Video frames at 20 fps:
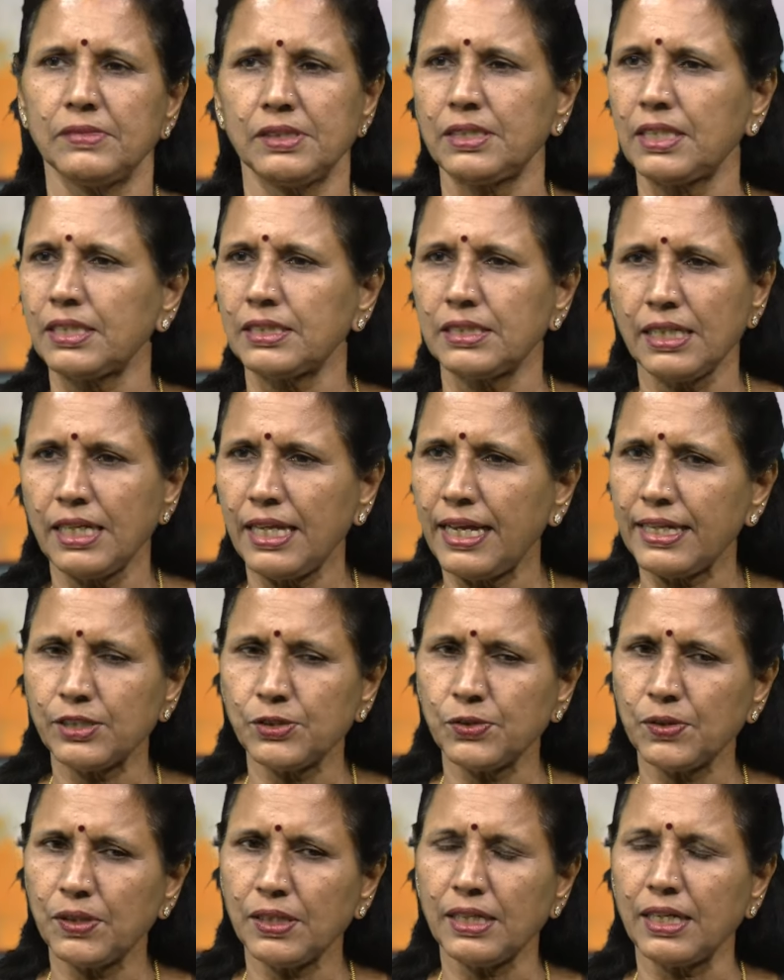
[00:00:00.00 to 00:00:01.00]
సజ్జల
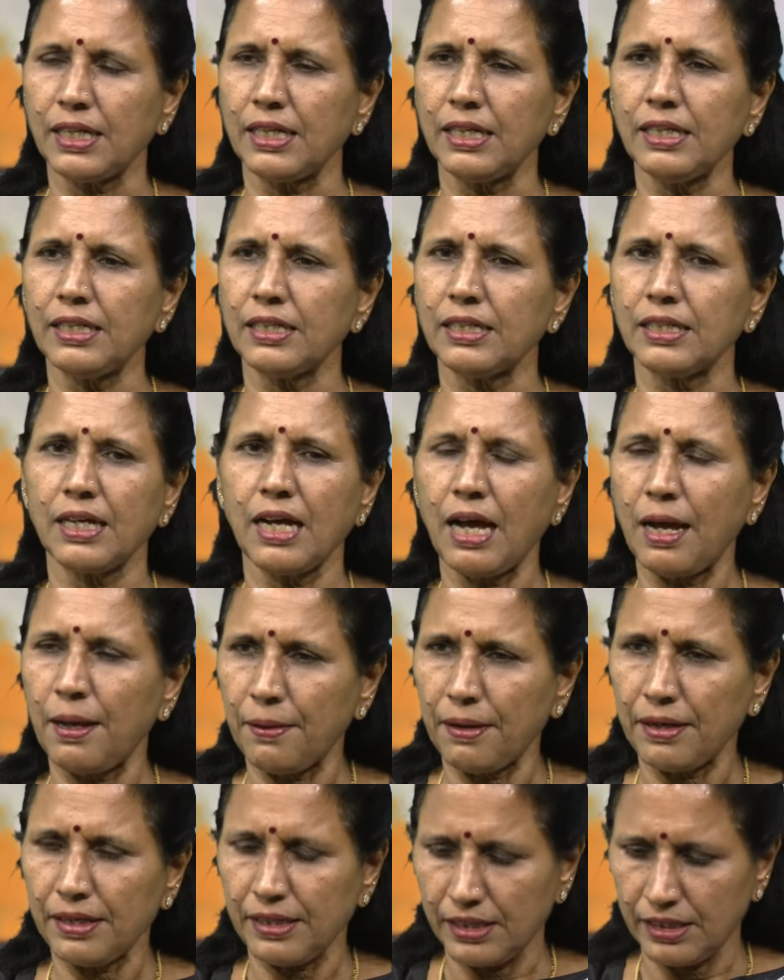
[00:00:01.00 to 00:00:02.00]
యాక్చువల్గా
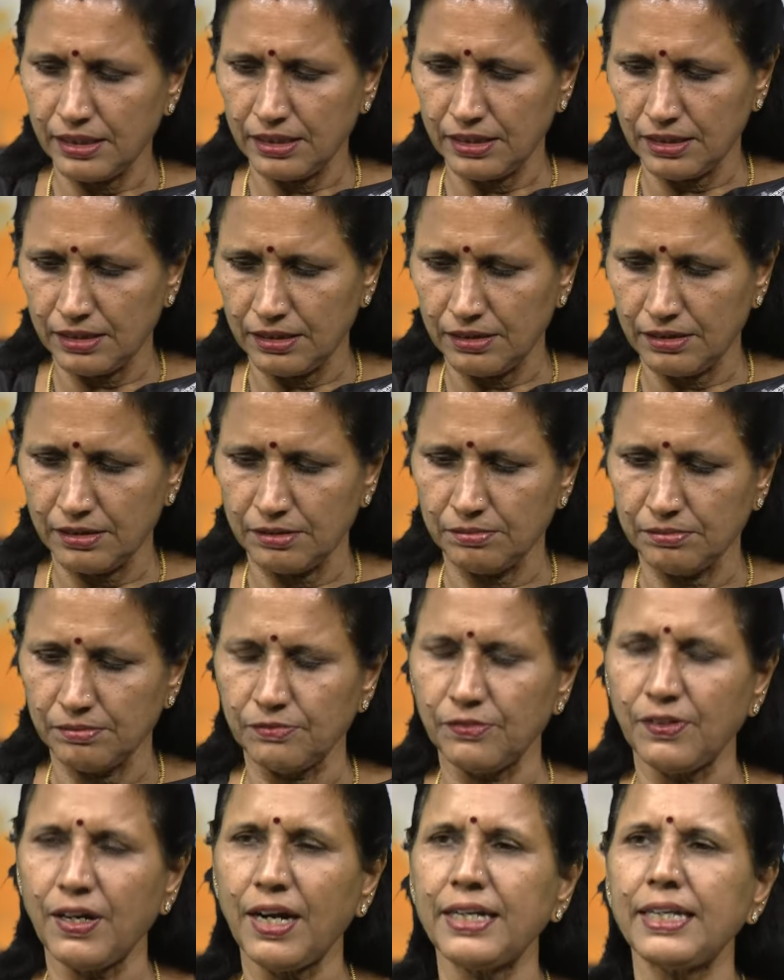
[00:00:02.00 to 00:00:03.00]
ఈ
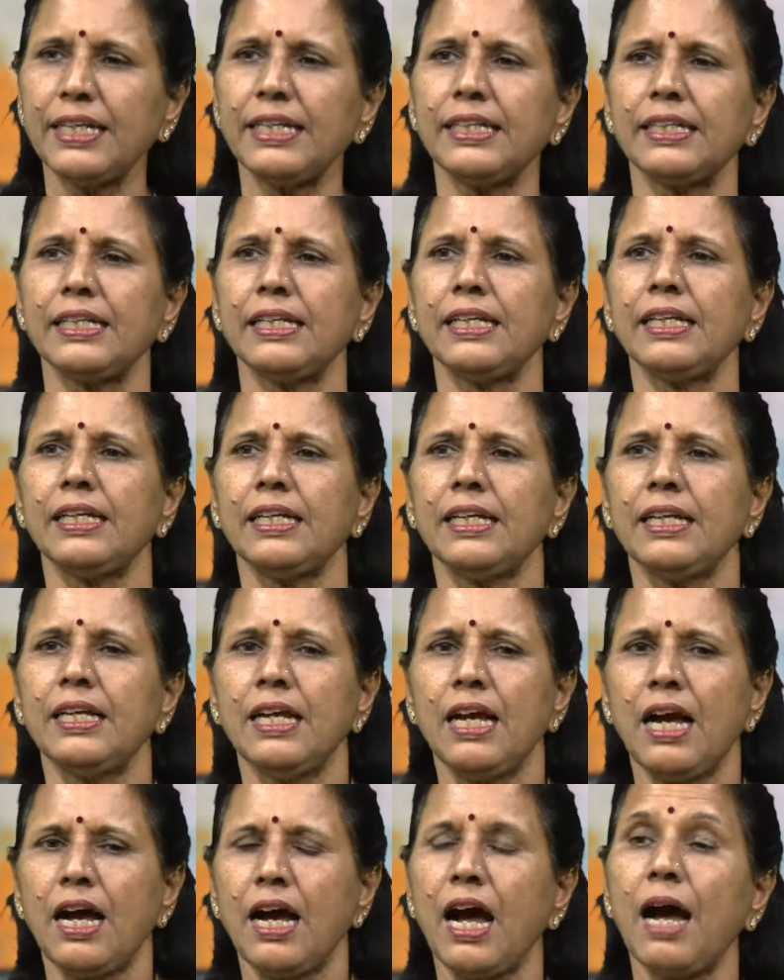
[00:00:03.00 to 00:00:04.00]
వాణికి
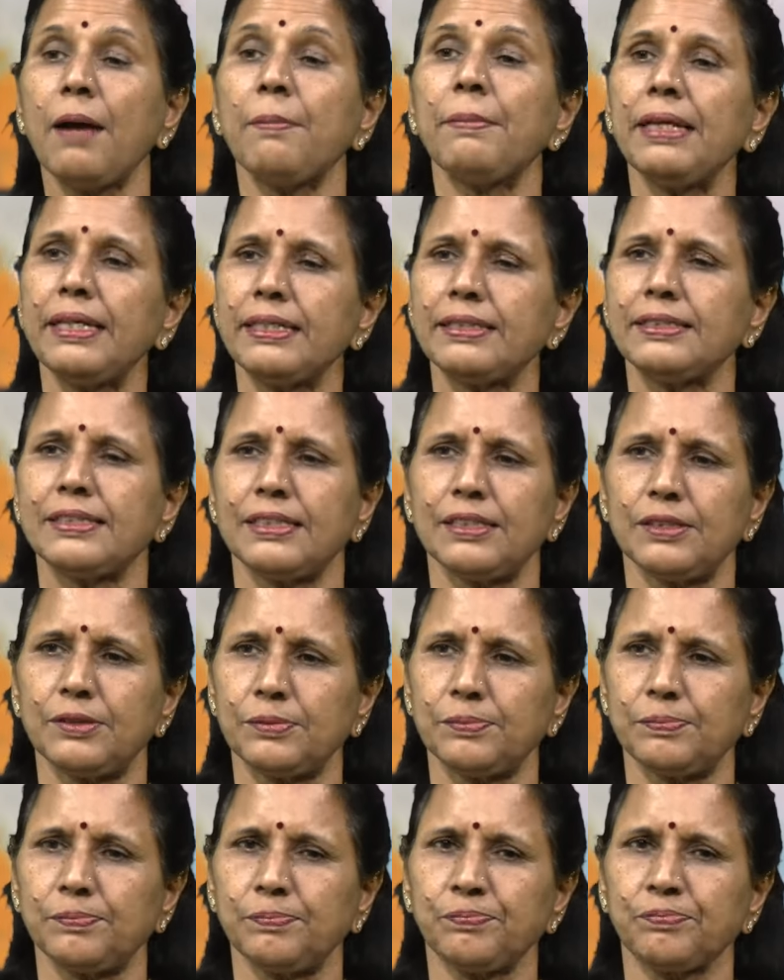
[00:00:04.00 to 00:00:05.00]
హామీ ఇచ్చాడు
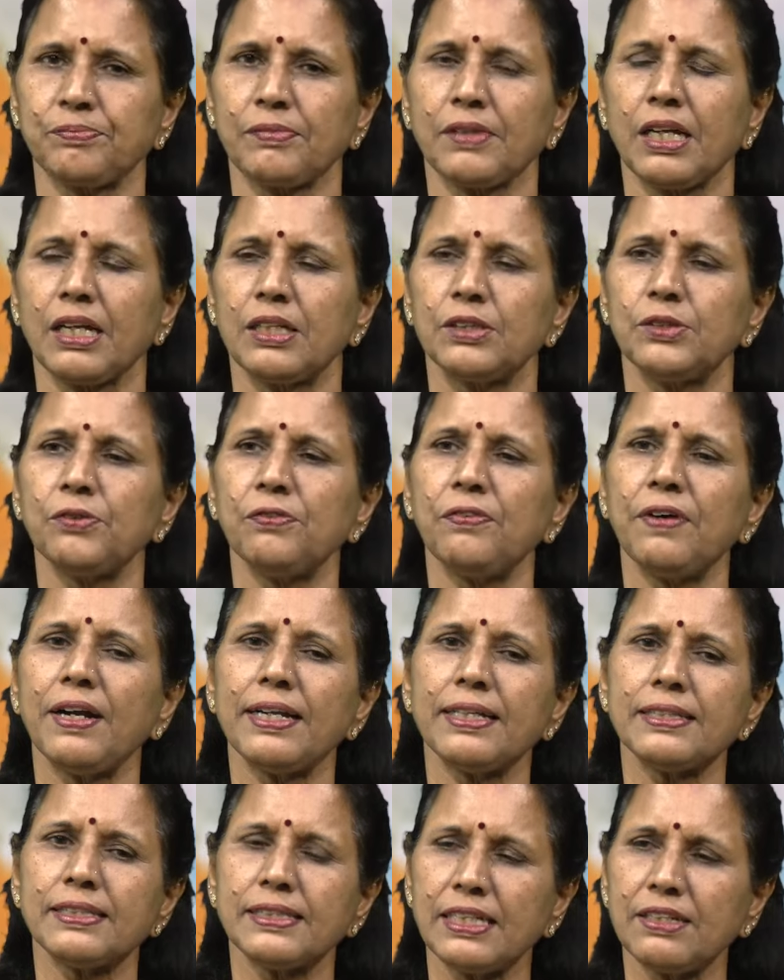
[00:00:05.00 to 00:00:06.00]

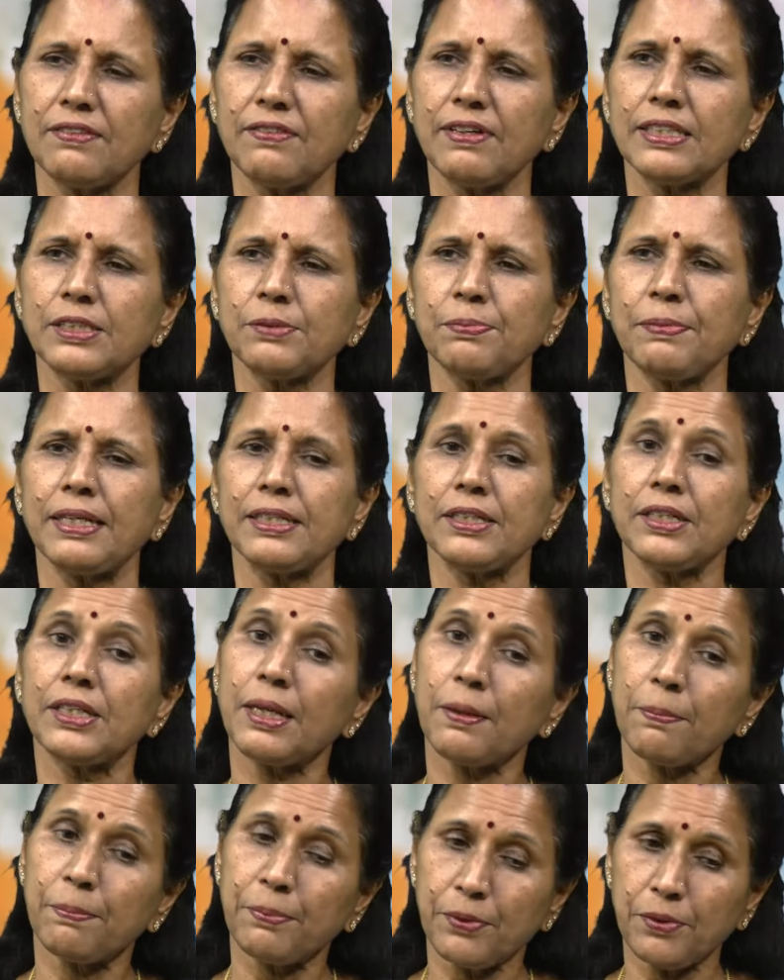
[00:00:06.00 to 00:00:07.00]
దువ్వాడ శ్రీనివాస్ మ్యాటర్
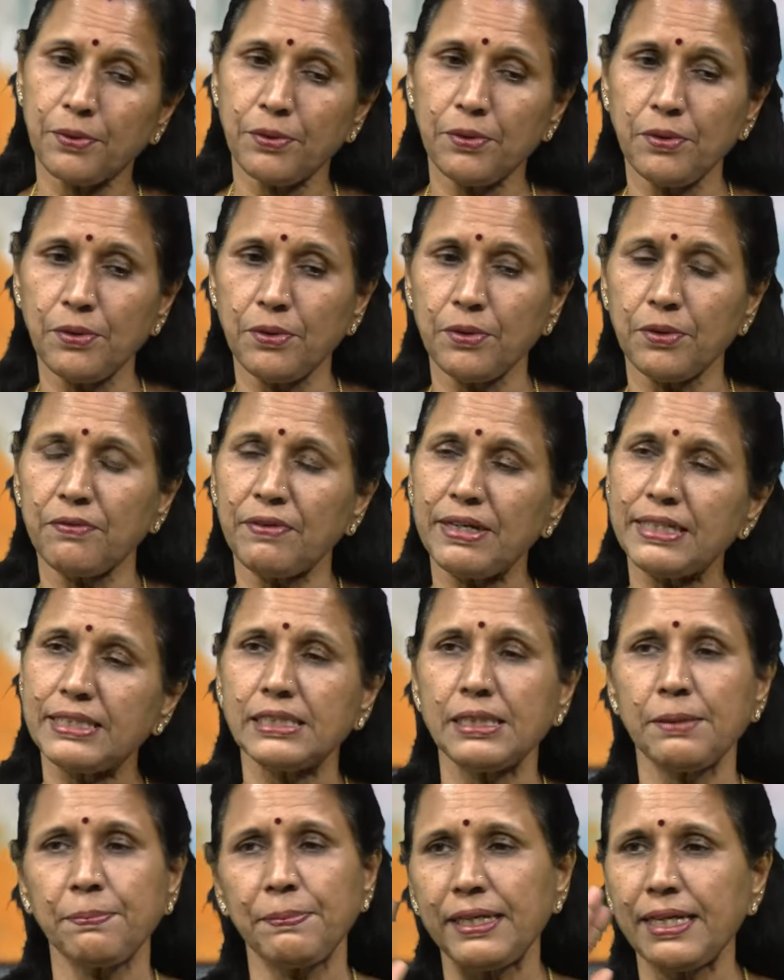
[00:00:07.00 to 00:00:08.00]
ఎప్పుడో
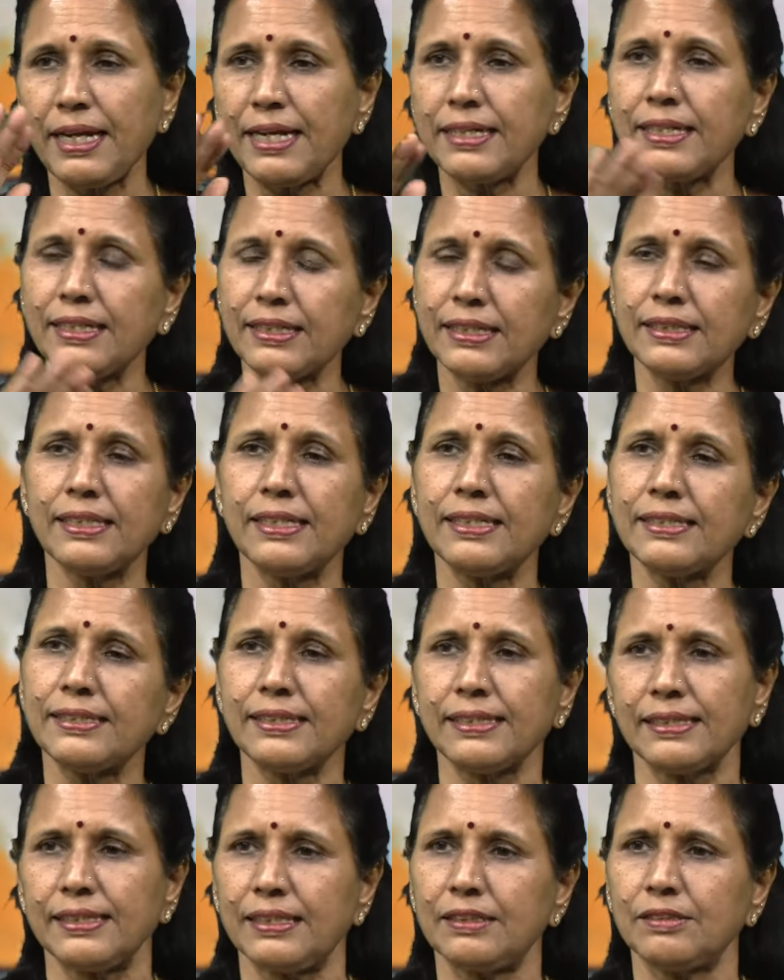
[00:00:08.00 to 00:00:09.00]
వైసీపీ క్యాడర్కి
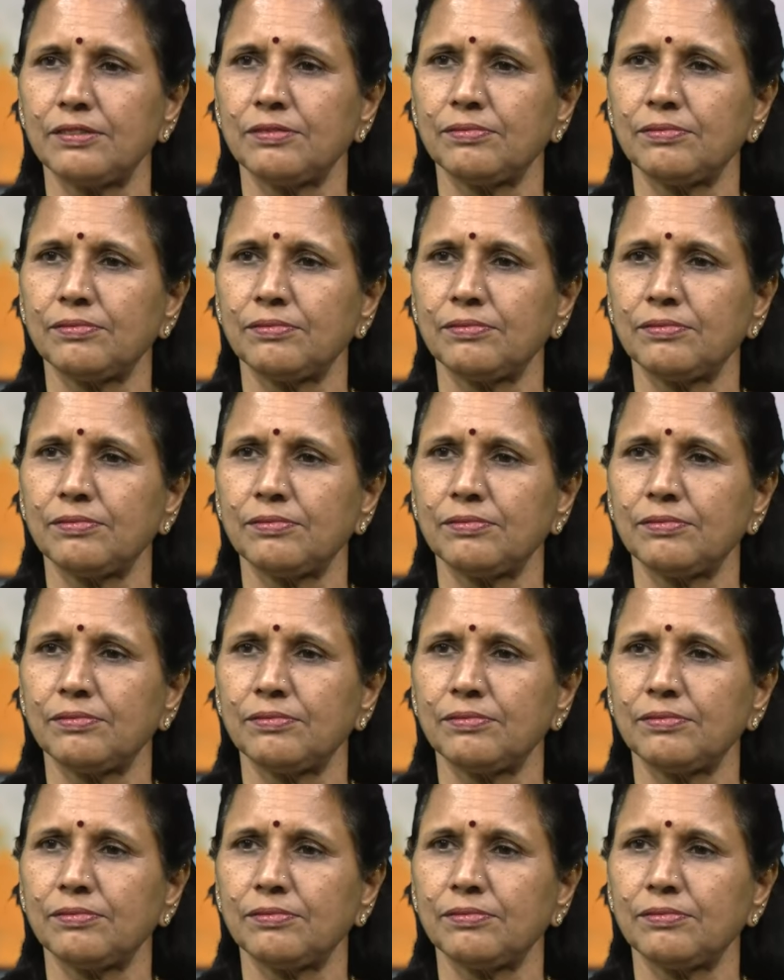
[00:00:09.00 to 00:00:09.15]
తెలిసింది